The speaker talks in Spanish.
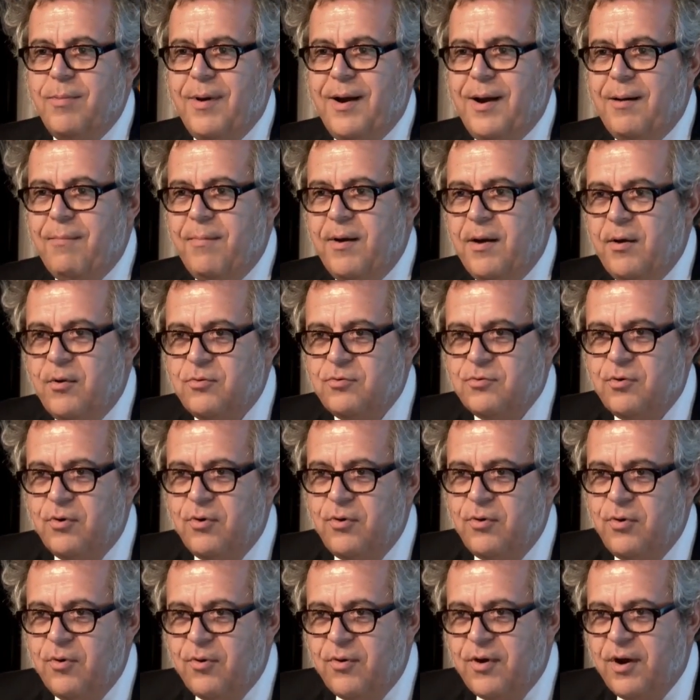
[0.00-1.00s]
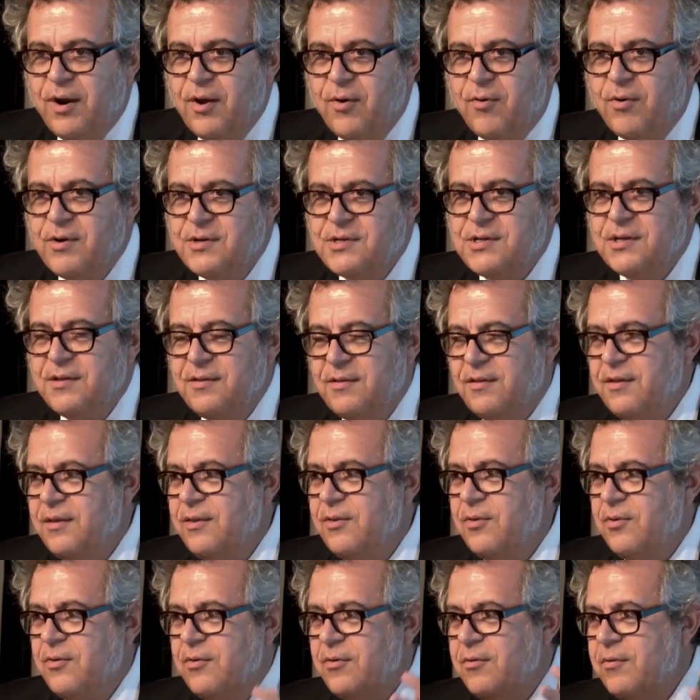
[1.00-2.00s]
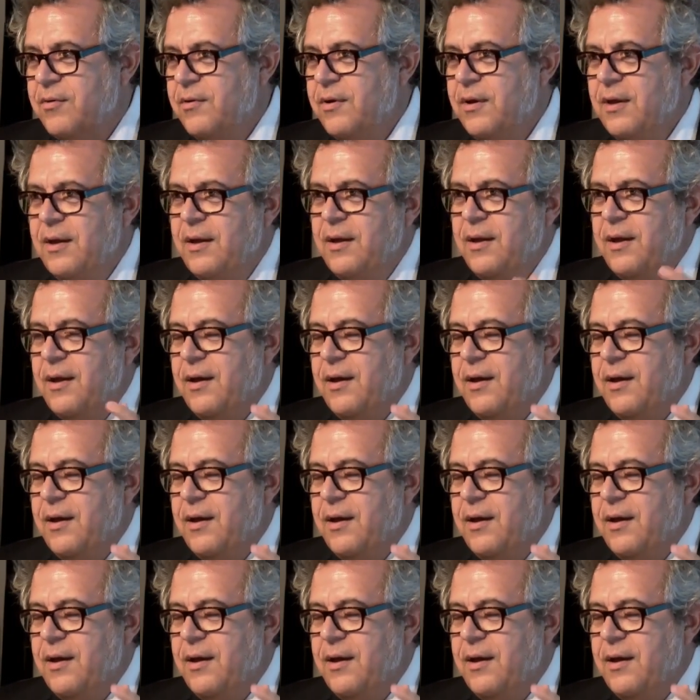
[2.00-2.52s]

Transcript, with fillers: muy bárbaros, ¿no? Yo creo en el sentido